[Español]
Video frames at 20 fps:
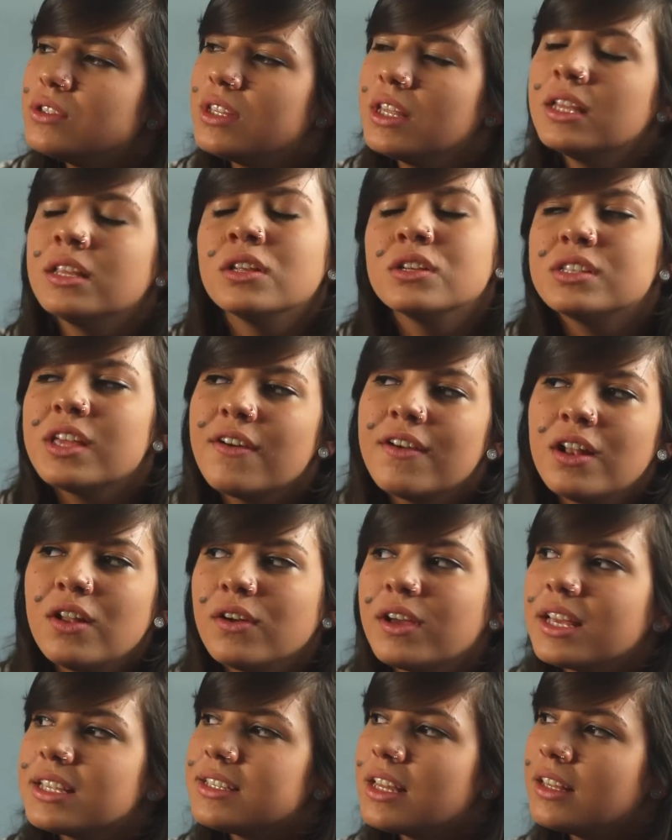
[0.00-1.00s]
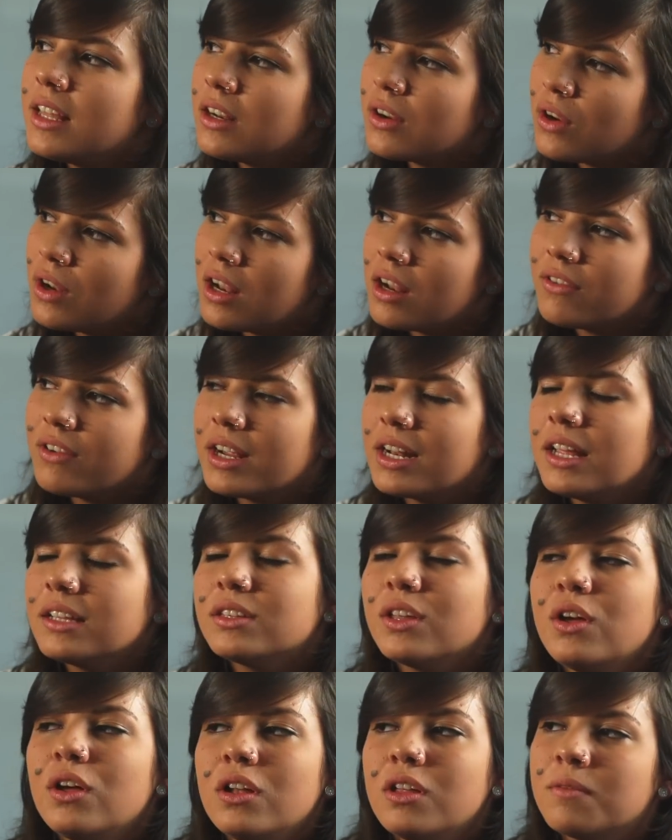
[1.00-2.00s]
ustedes no saben lo que es andar con la regla
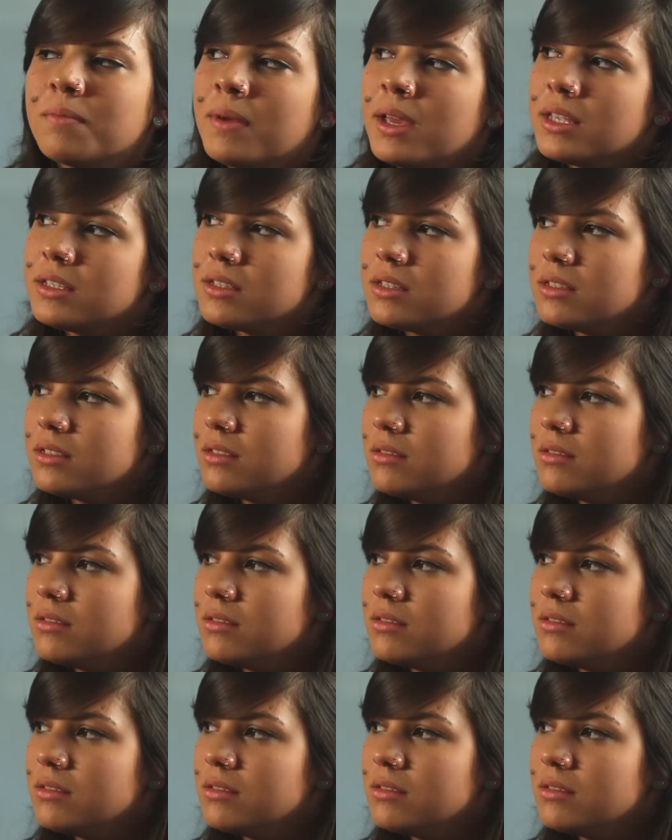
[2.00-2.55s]
todos los meses.